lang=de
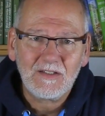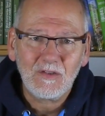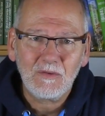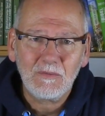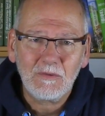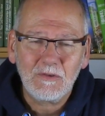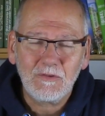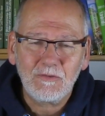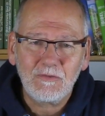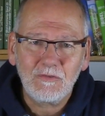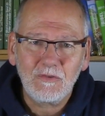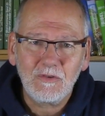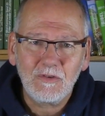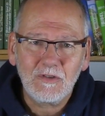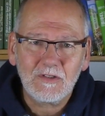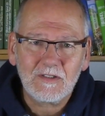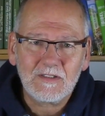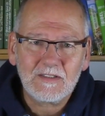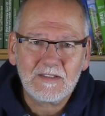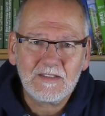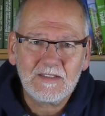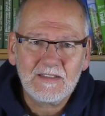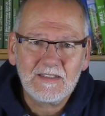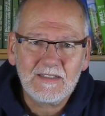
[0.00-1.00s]

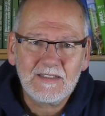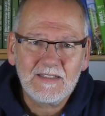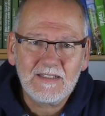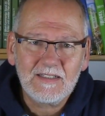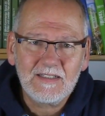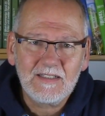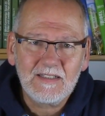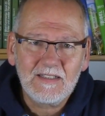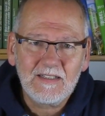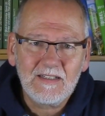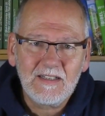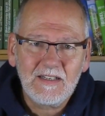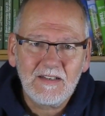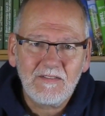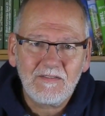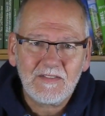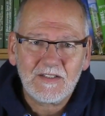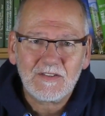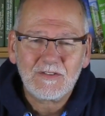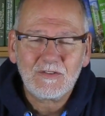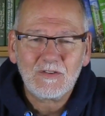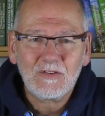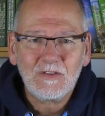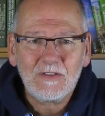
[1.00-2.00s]
überführt.
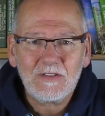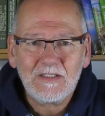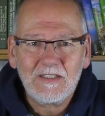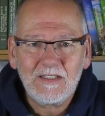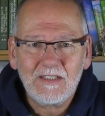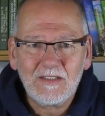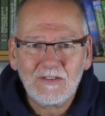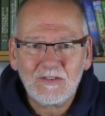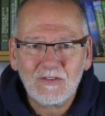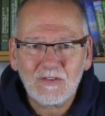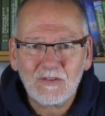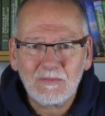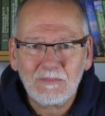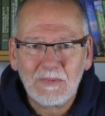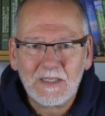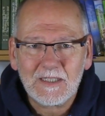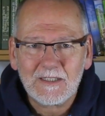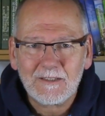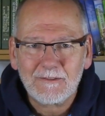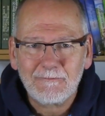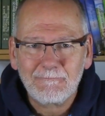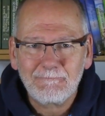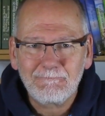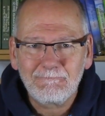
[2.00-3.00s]
Was sollte Jesus
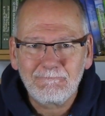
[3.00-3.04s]
machen?